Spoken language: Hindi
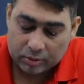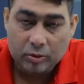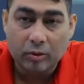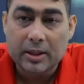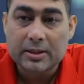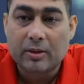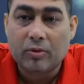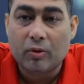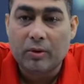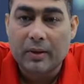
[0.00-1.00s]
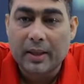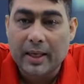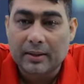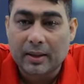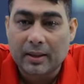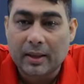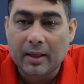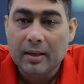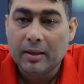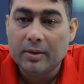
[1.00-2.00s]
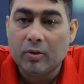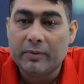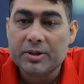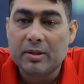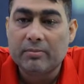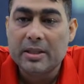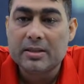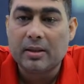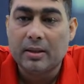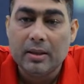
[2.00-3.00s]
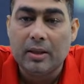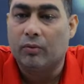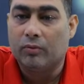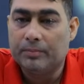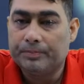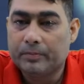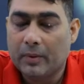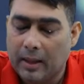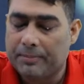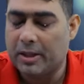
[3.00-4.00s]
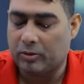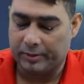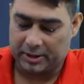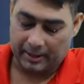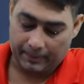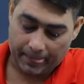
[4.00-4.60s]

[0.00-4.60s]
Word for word: छोटा सा कोड वर्ड याद रखेंगे नोवेशन मीन्स न्यू अब देखो बच्चा